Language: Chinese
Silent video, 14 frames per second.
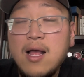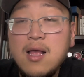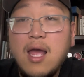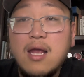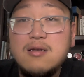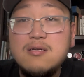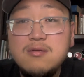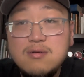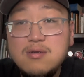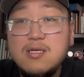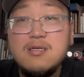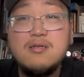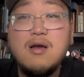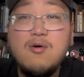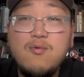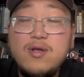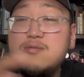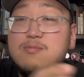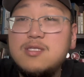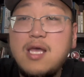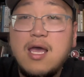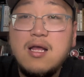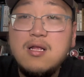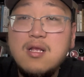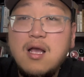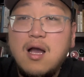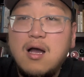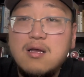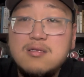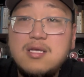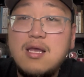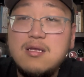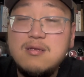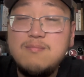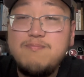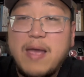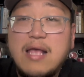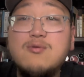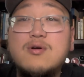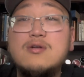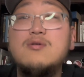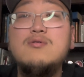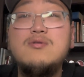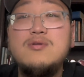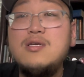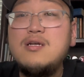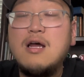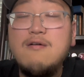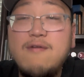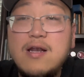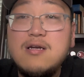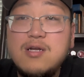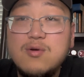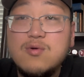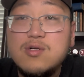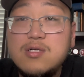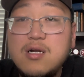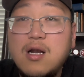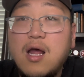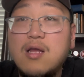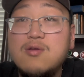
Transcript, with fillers: 哎，这就是你知道为什么在啊在白左州就经常发生这种事儿啊，